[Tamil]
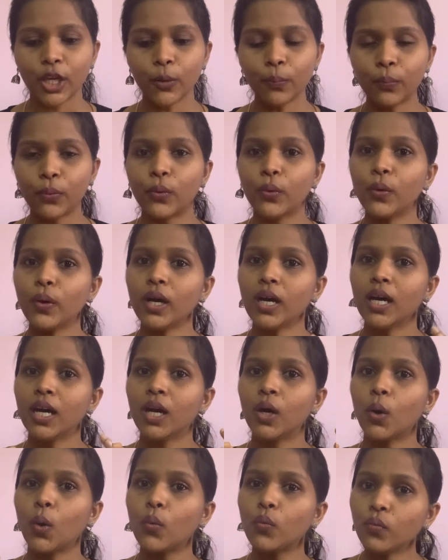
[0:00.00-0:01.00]
இப்போது
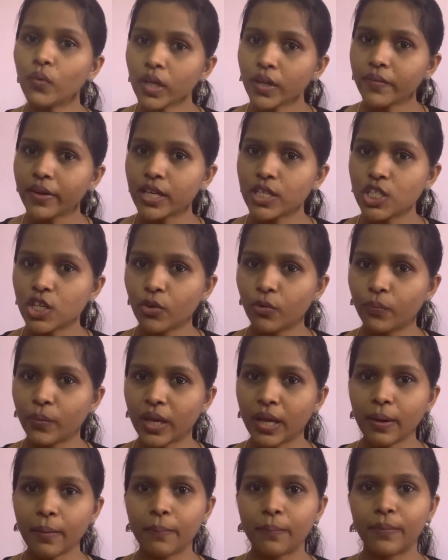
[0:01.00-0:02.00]
ஒவ்வொரு
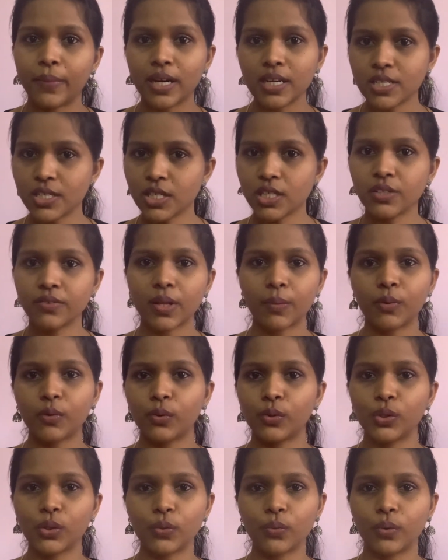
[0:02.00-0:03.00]
வருஷமுமே பட்ஜெட் நம்ம
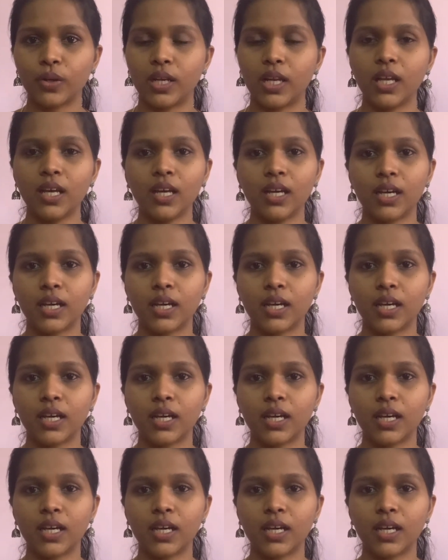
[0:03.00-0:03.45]
ஒதுக்குவோம்ல